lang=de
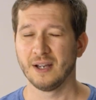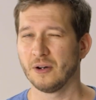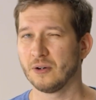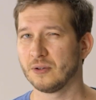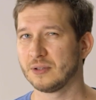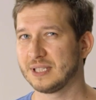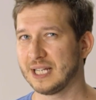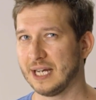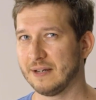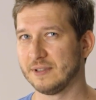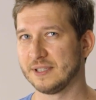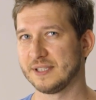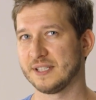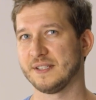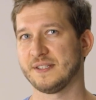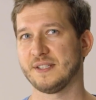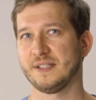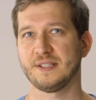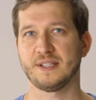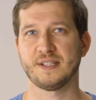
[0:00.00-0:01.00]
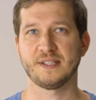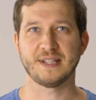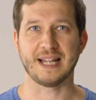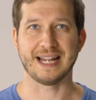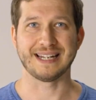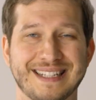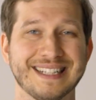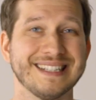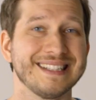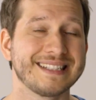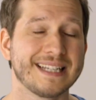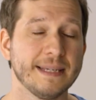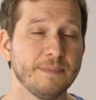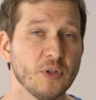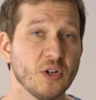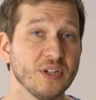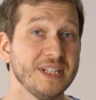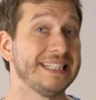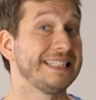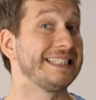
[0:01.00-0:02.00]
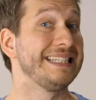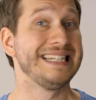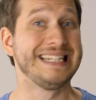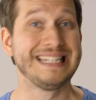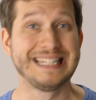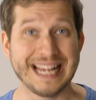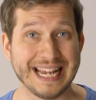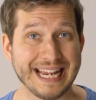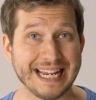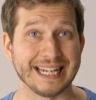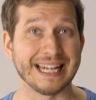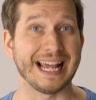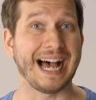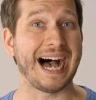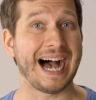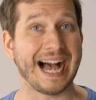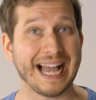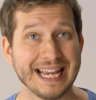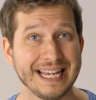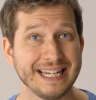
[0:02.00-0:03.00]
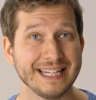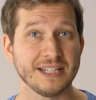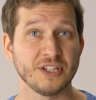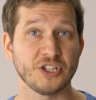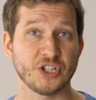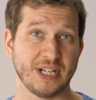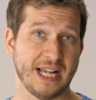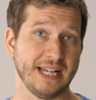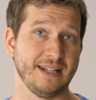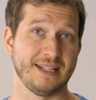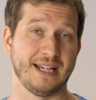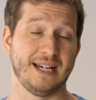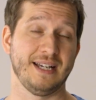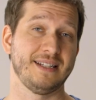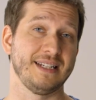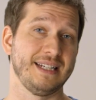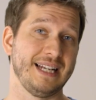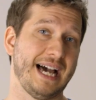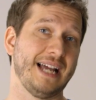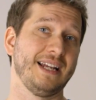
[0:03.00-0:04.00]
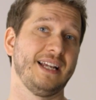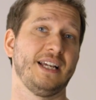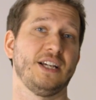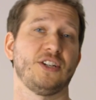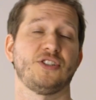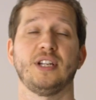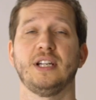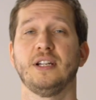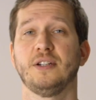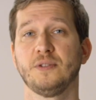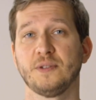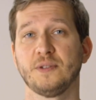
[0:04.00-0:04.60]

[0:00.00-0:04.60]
Und da wird es jetzt interessant, denn es gibt noch nicht den einen Standard, den alle Hersteller